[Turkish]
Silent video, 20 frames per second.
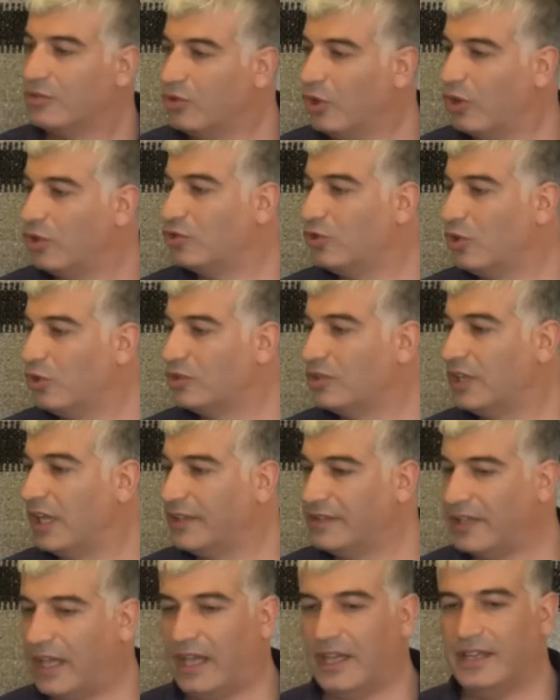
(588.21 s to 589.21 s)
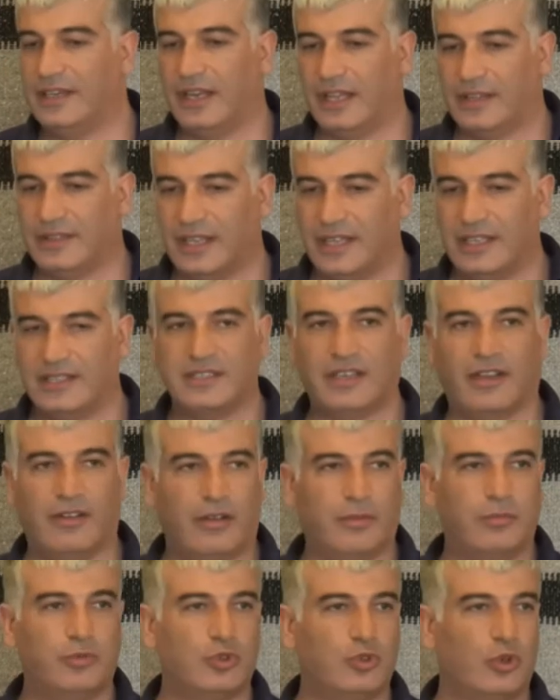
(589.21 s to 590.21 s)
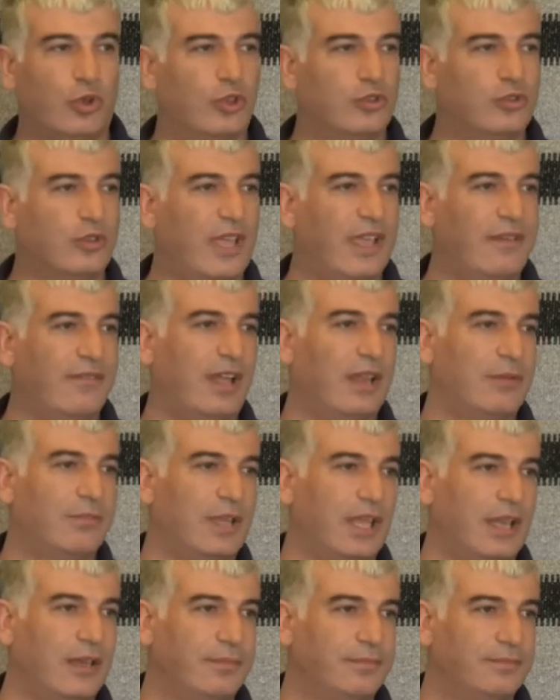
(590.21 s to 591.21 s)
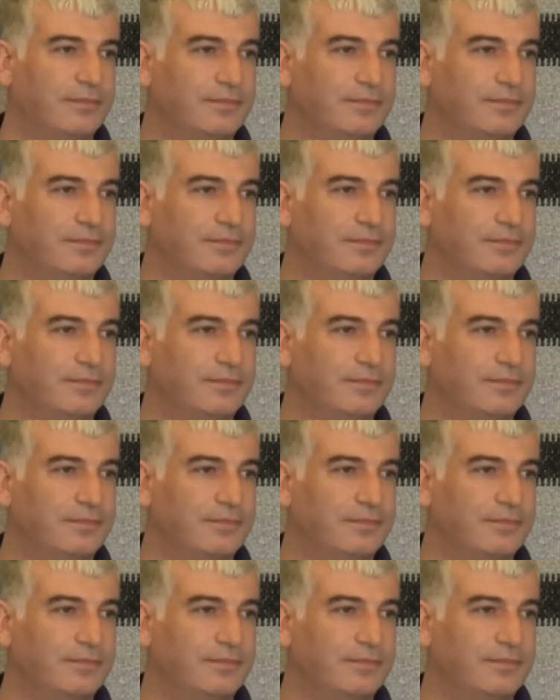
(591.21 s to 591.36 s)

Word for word: Dört ortağında aynı anda ilk cevabı şu oldu. Ev almayalım.